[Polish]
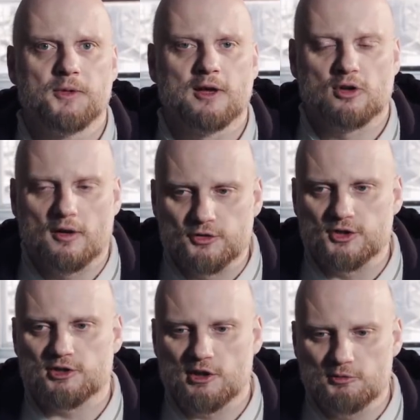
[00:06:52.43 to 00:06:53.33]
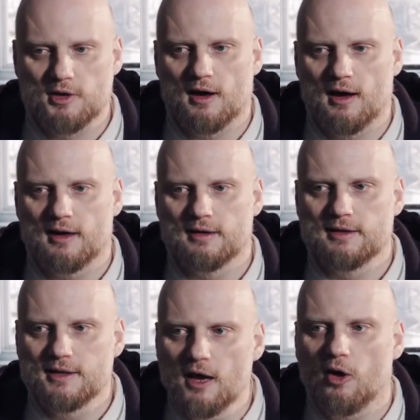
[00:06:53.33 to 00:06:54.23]
kto nam wszystkim da
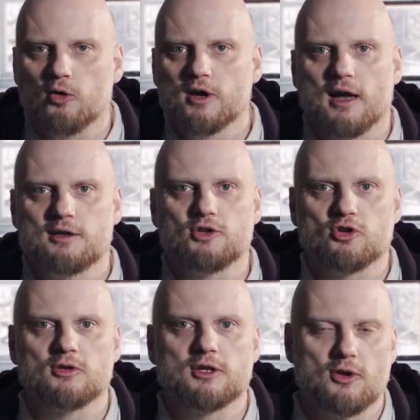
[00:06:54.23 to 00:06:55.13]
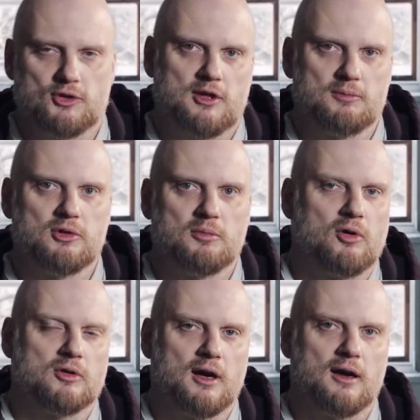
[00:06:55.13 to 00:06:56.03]
nieograniczony dostęp do
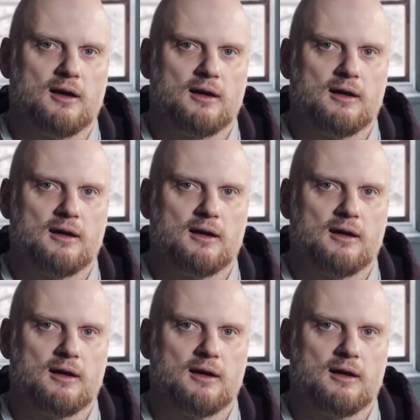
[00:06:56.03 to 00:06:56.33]
Boga.